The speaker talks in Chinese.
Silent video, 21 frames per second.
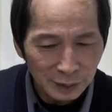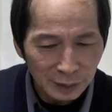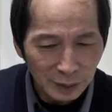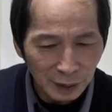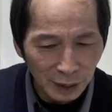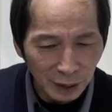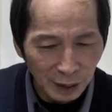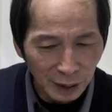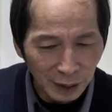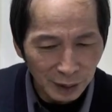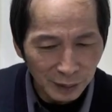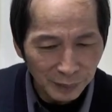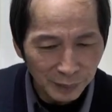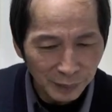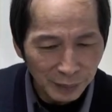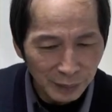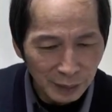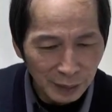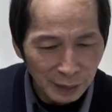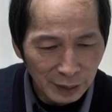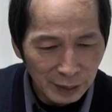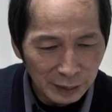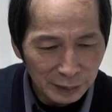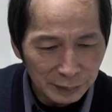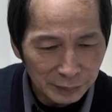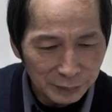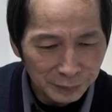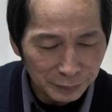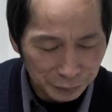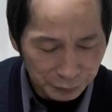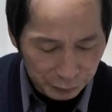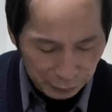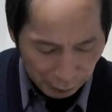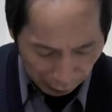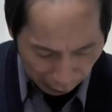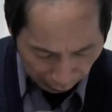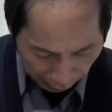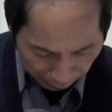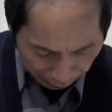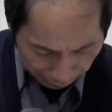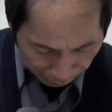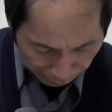它，啊，
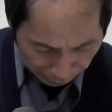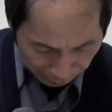好，